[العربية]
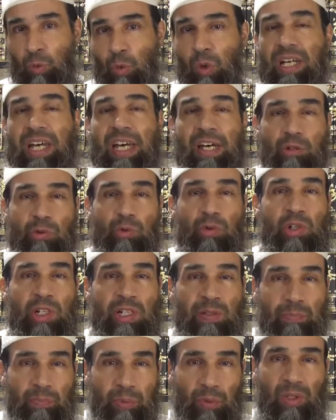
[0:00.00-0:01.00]
وكانوا
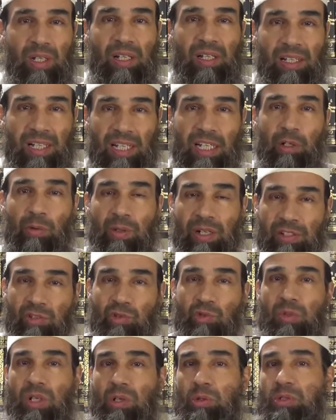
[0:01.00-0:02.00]
يحبون الله
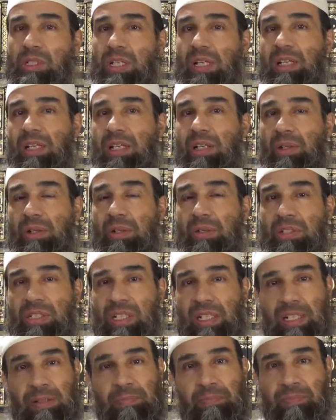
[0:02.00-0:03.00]
ورسوله صلى الله عليه
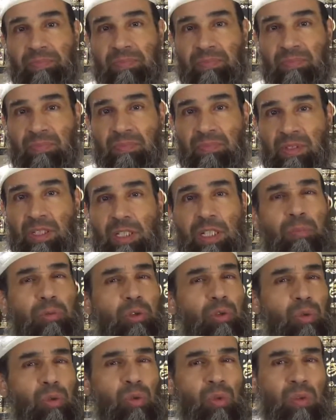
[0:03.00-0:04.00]
وسلم
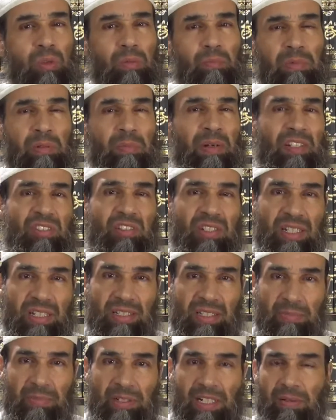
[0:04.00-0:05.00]
ابتلوا
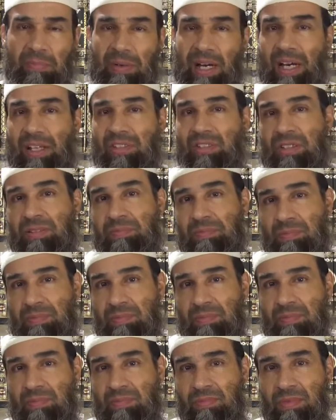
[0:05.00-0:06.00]
بمعصية من المعاصي
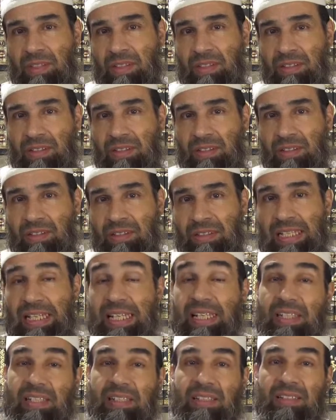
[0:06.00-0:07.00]

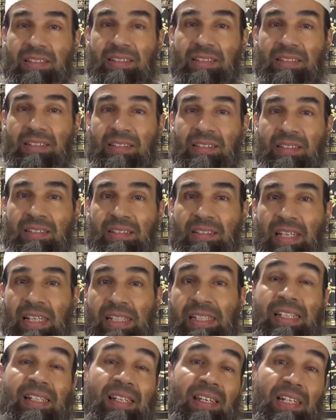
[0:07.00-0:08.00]
لكن
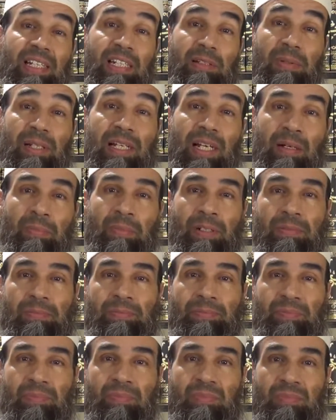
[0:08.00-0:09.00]
أن ينقلب الأمر
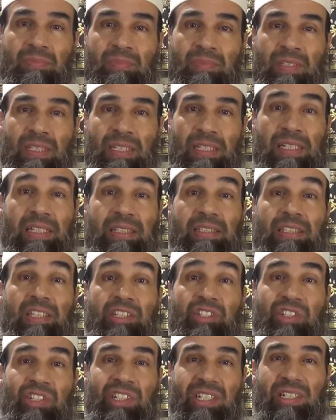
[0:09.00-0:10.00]
إلى
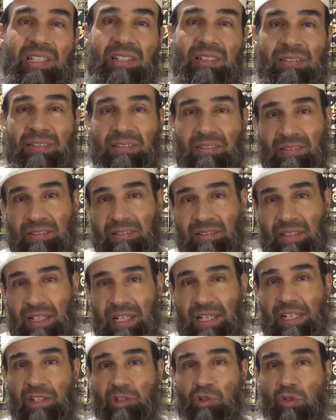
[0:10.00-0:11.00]
التشجيع
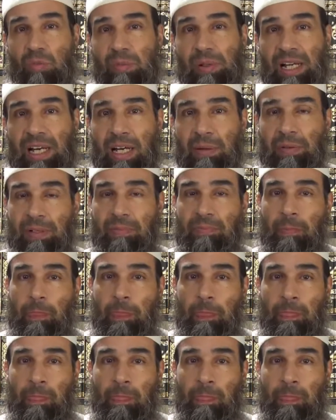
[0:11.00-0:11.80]
على شرب الخمر